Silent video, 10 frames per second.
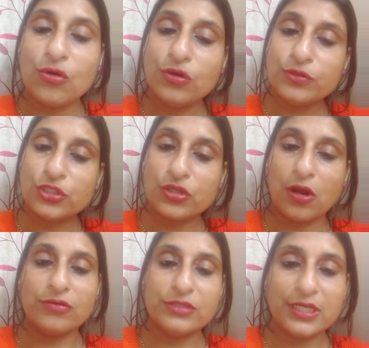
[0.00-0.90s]
খুব
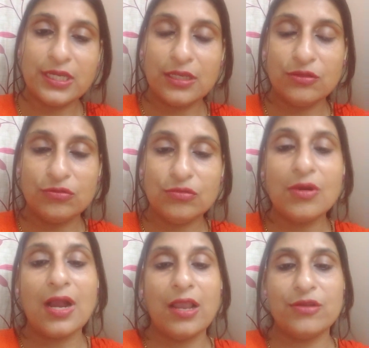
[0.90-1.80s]
সহজেই কিন্তু
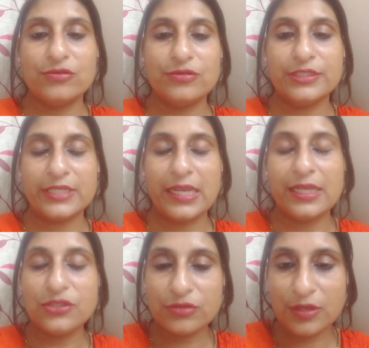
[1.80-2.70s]
কালো হয়ে যায়
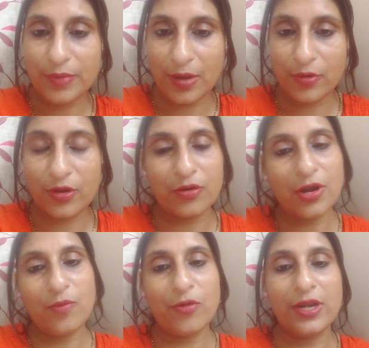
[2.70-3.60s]
কিছুদিন ব্যবহার
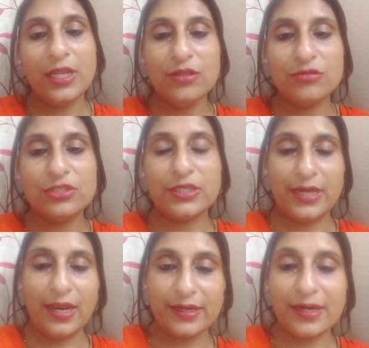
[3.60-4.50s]
করার পরেই কিন্তু
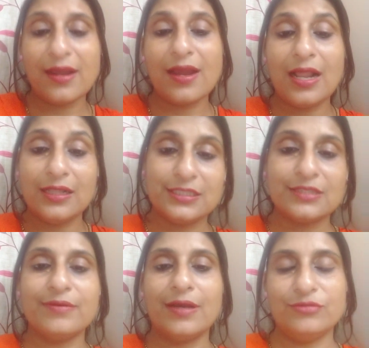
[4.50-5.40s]
সেটা একটা
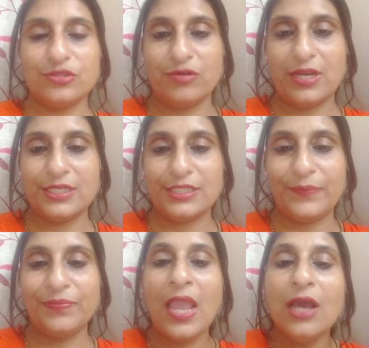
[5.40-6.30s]
কালচে ভাব চলে আসে
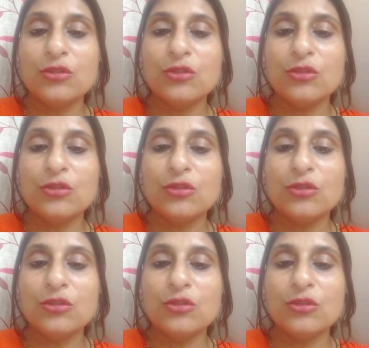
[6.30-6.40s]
